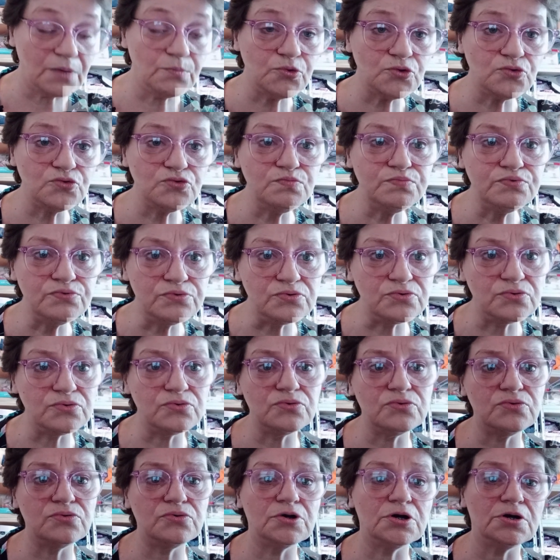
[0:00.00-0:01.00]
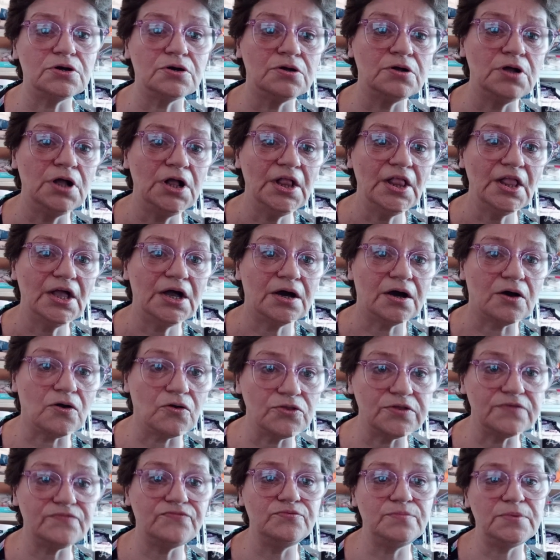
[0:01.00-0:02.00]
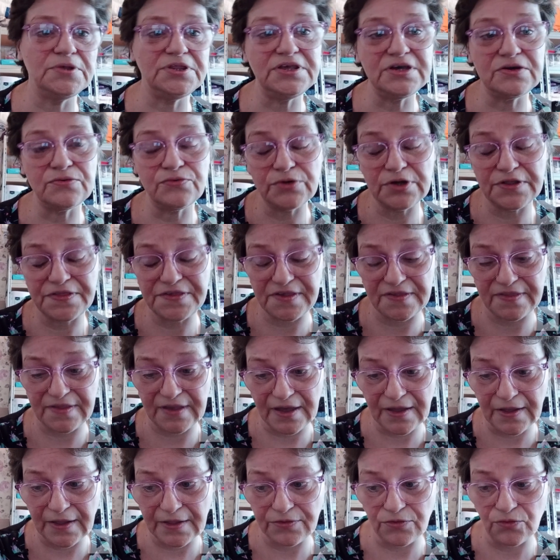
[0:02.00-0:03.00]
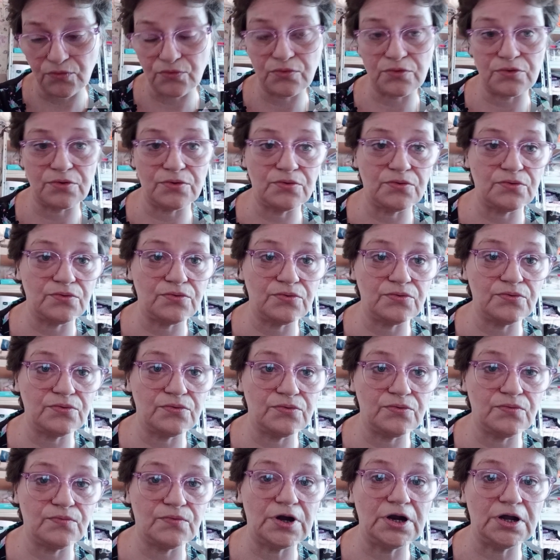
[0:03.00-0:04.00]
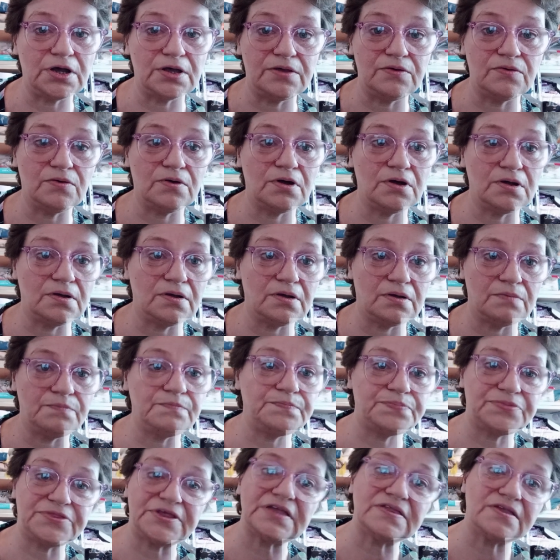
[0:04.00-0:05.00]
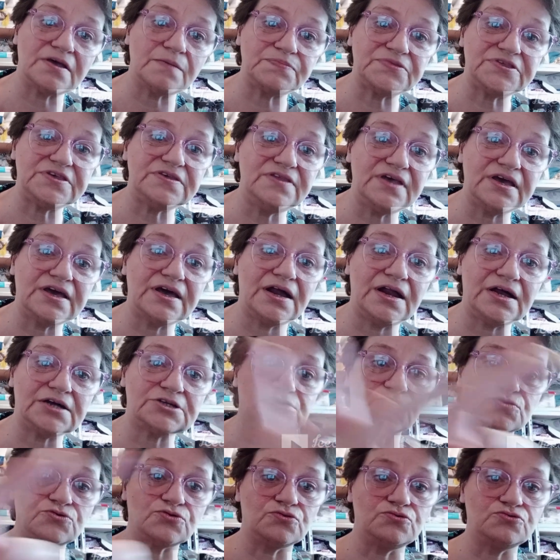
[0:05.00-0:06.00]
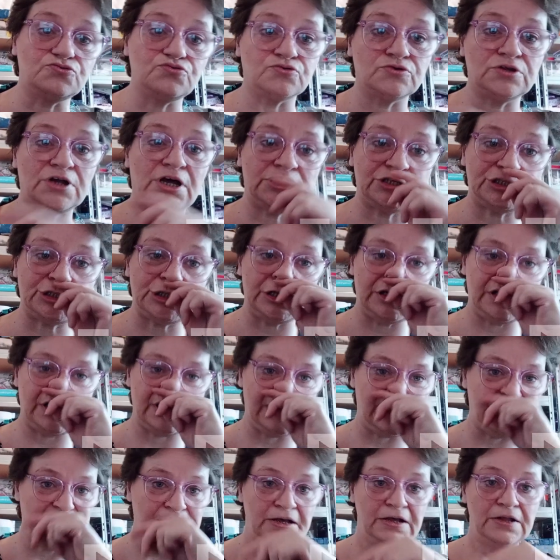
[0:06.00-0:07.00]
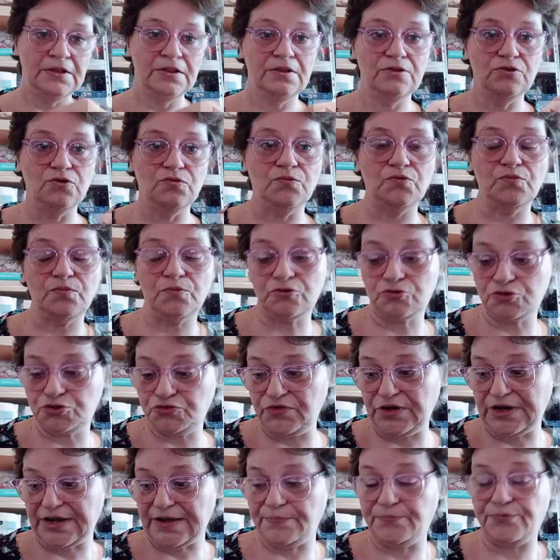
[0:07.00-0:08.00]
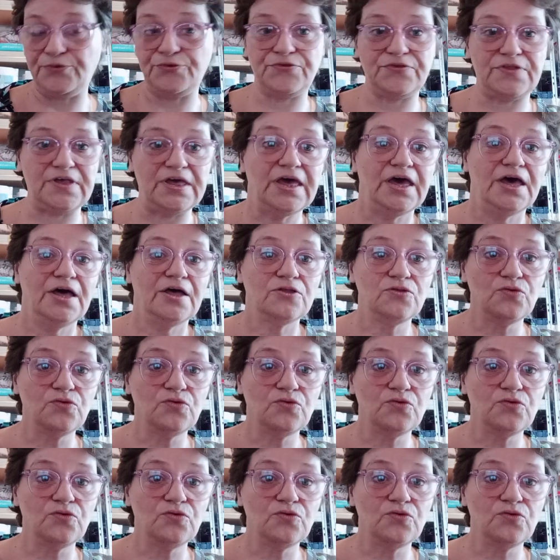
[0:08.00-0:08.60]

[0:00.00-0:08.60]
Beaucoup de boulot, euh, rendez-vous médicaux, etc. Donc voilà, il y aura peut-être un petit décalage entre le tournage et le moment où je vais la poster.